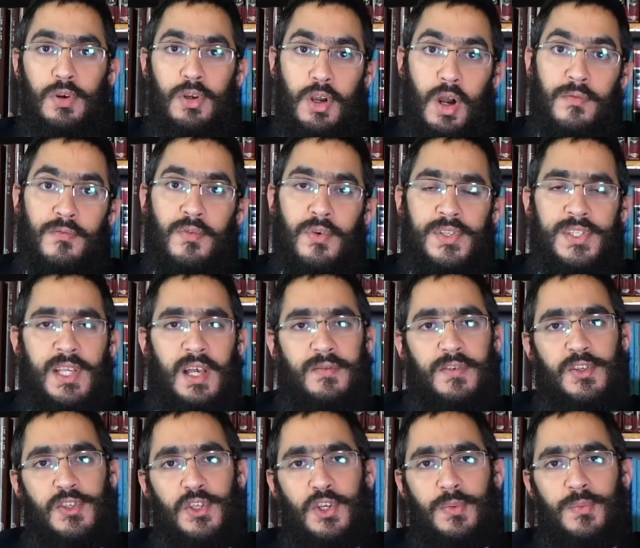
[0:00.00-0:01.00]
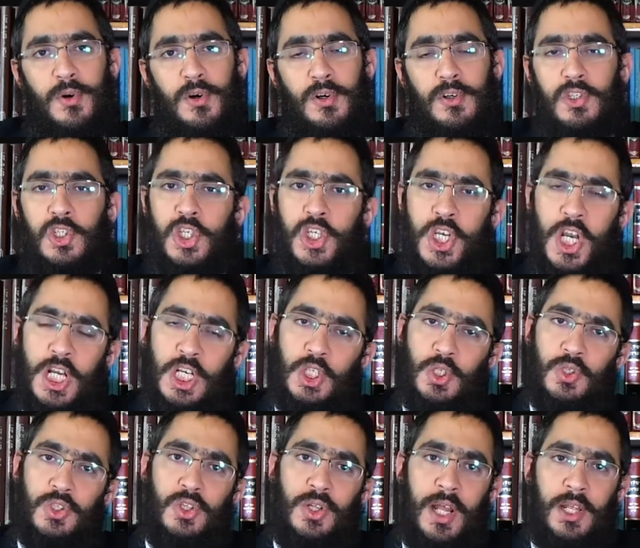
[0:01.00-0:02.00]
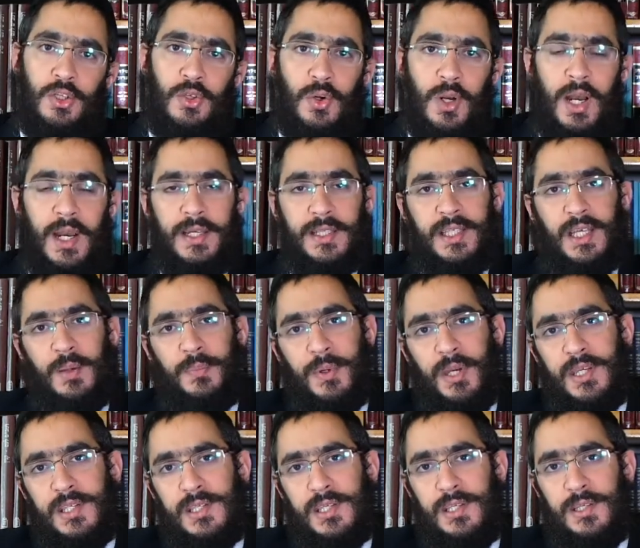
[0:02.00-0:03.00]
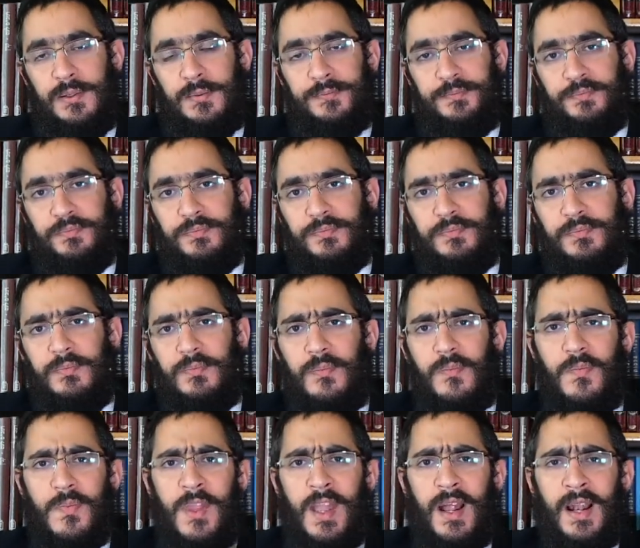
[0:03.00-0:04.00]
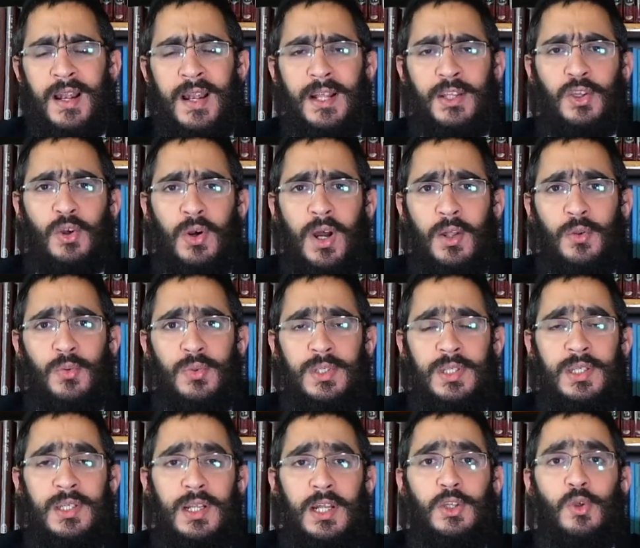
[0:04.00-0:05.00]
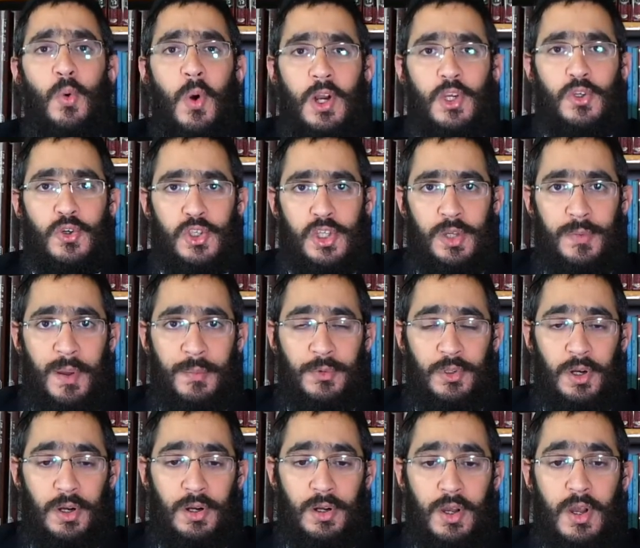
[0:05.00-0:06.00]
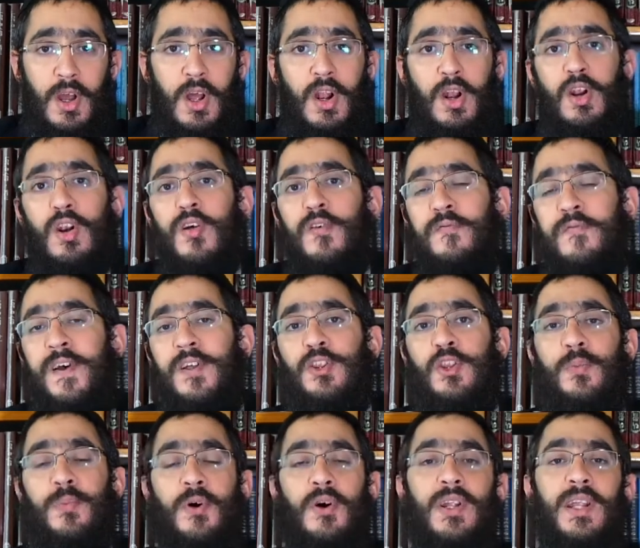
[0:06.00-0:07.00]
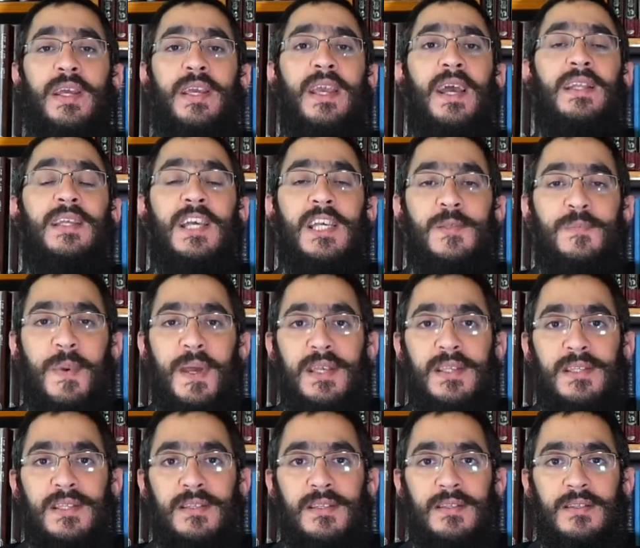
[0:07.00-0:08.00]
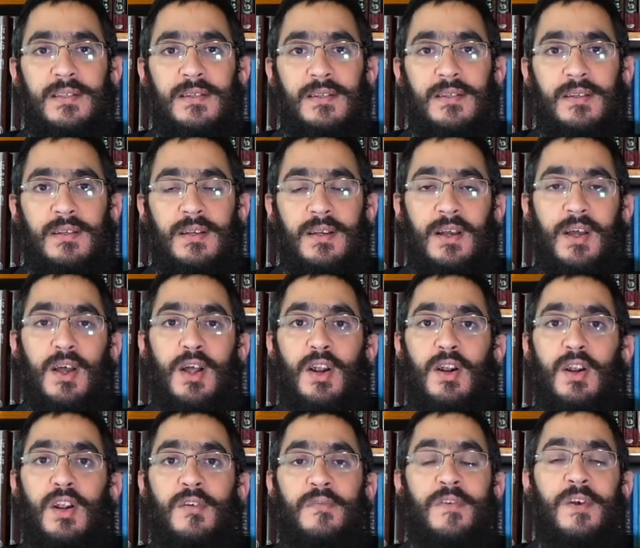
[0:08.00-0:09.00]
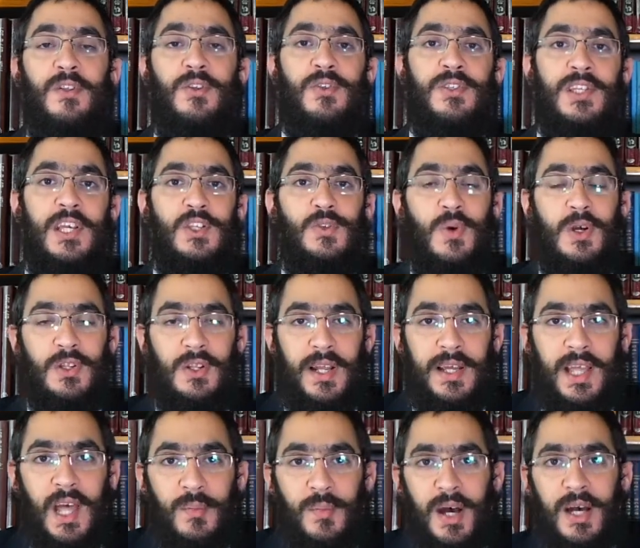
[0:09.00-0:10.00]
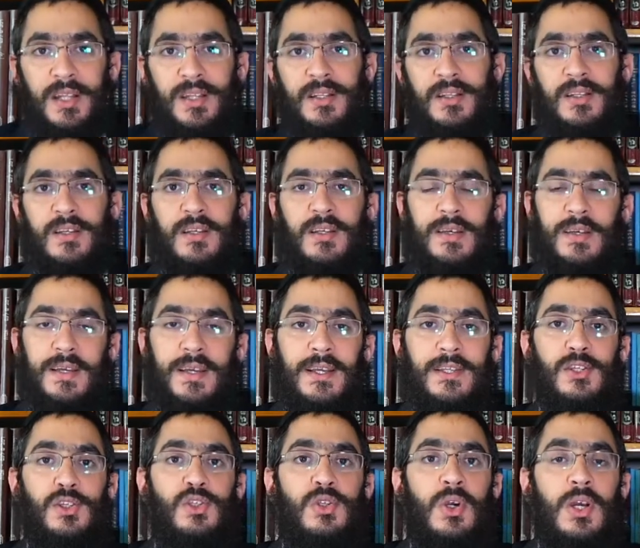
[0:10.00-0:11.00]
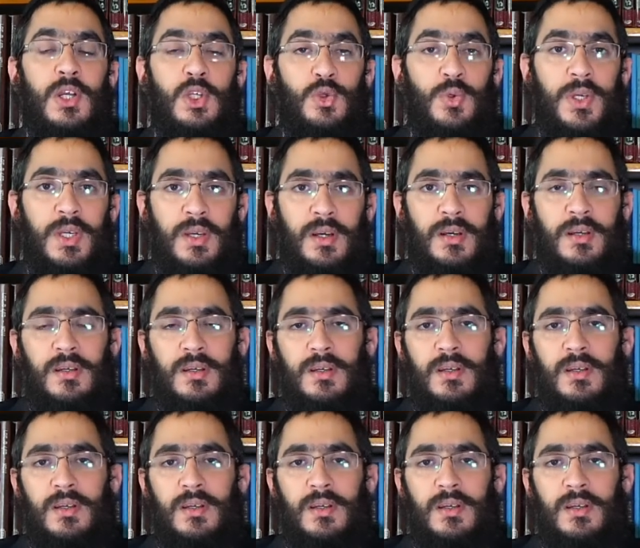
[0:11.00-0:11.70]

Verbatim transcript: Comme vous le savez sûrement, chaque chose dans la Torah est très précise. La Torah nous dit les trois choses en même temps. Le fait de prendre les quatre espèces, le fait de s'asseoir dans la cabane et de se réjouir.